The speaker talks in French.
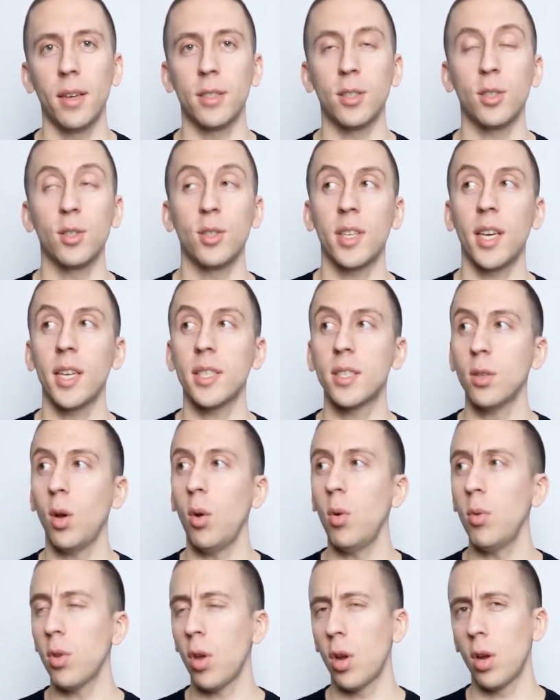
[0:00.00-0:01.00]
Euh, c'est une
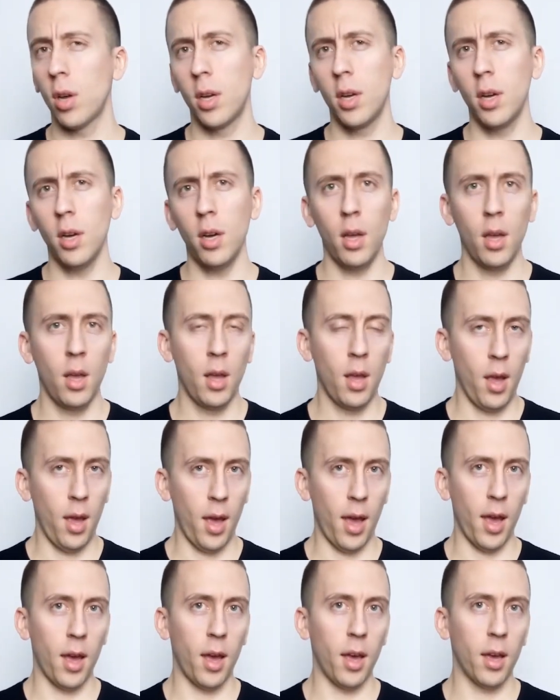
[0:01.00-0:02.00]
question d'un gars
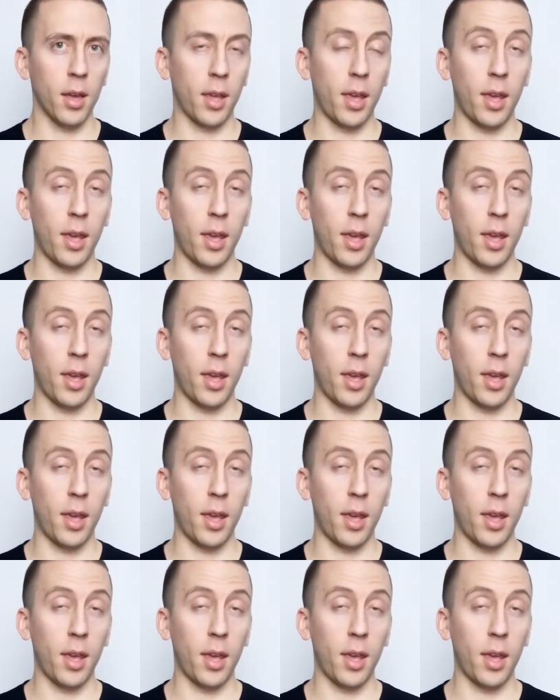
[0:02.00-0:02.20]
euh,